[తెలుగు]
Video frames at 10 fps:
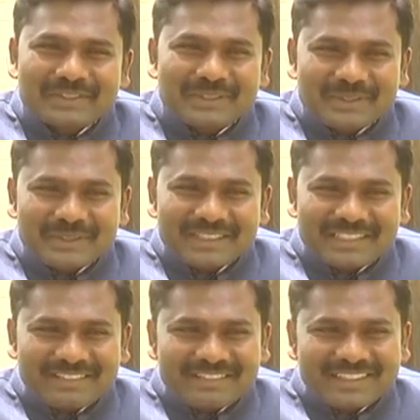కొన్ని రోజుల
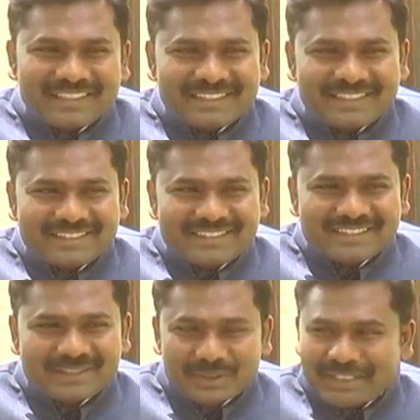తర్వాత
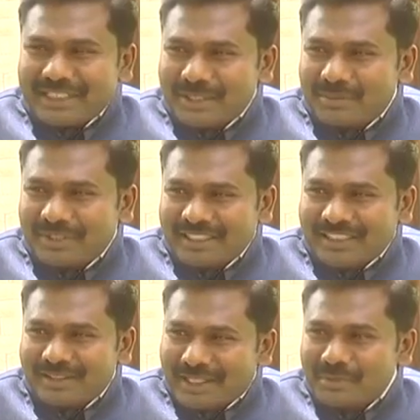రొటీన్
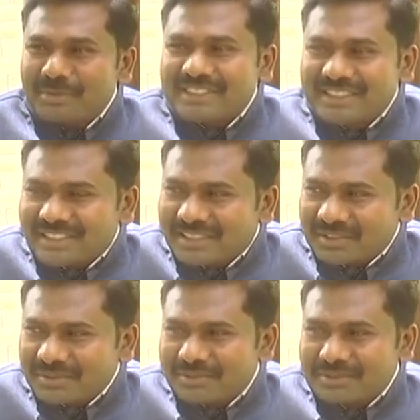అయిపోయినట్లు అనిపించింది
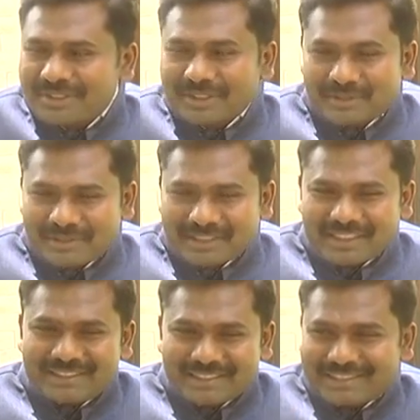నాకు ఏదో
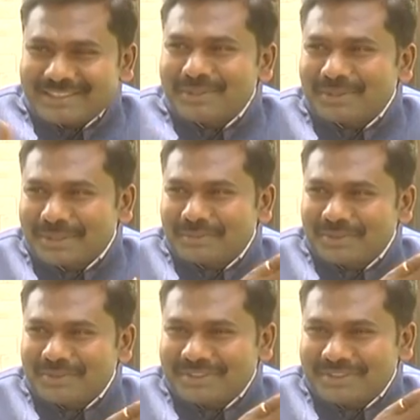ట్రైన్ చెక్ చేస్తున్నాము